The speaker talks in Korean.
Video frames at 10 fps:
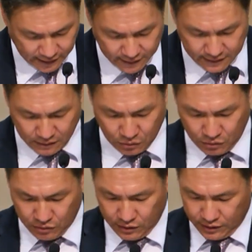따르라고
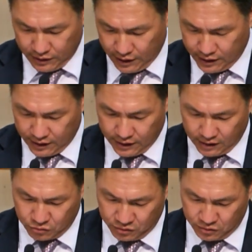
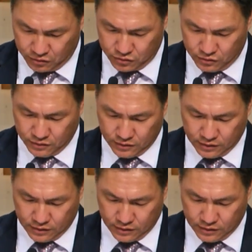얘기하고 있는 거죠.